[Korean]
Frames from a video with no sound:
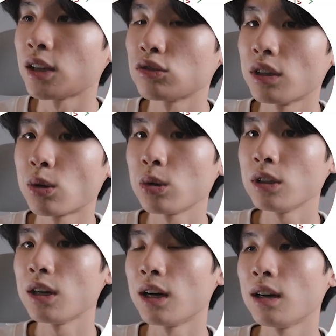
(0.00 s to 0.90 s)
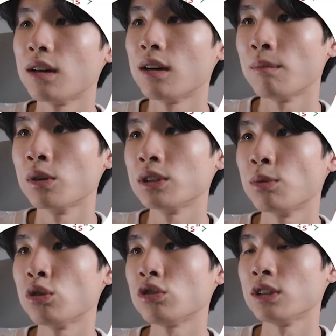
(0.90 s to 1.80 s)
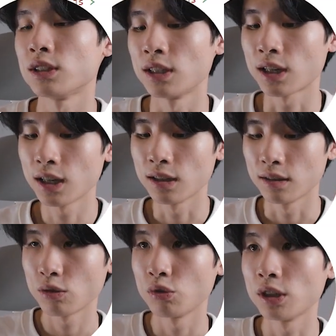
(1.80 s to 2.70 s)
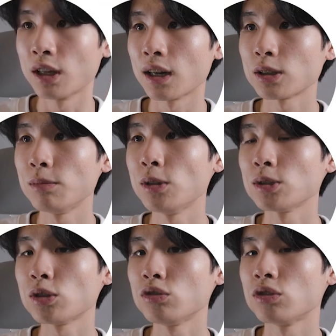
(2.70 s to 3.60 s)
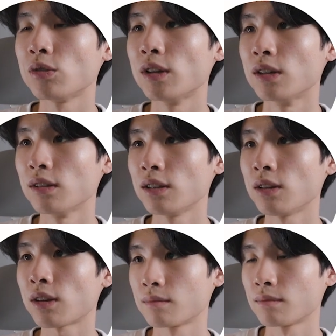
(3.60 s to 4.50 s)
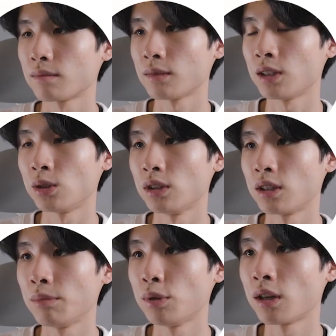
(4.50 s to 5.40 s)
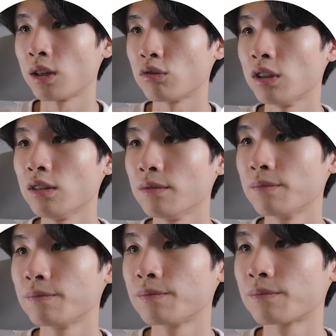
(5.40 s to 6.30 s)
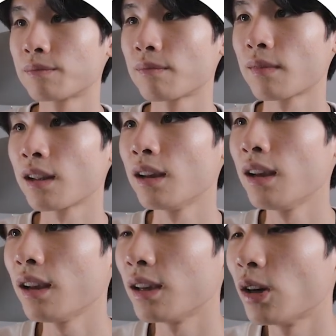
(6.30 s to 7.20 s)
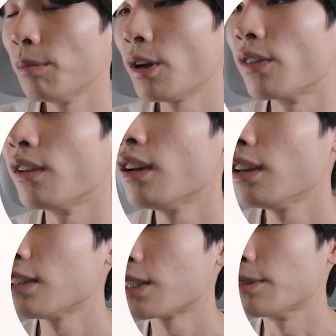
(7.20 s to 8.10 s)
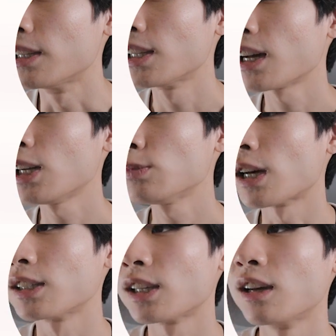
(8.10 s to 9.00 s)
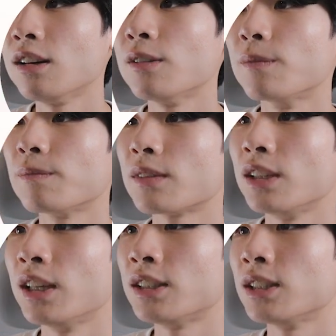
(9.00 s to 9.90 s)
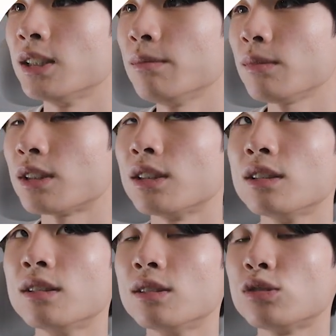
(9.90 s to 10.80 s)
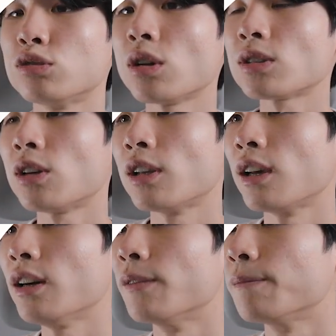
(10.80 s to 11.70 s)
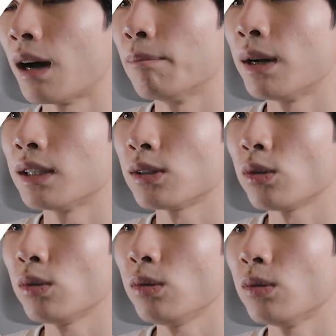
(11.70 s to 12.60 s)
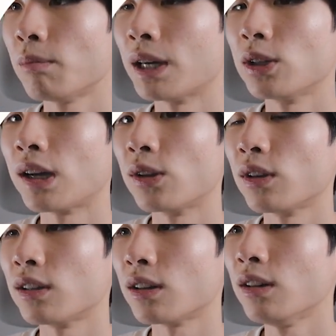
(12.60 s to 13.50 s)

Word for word: 나중에 이 코드가 뭔지 모를 수 있으니까 위에다가 설명을 써주는 거예요. 이렇게. 아, 여기 느낌표 하나 있고요. 이러면 지금 얘는 색깔이 좀 다르잖아요. 이게 지금 그 주석 처리예요. 앞만 써도 반영이 안 되는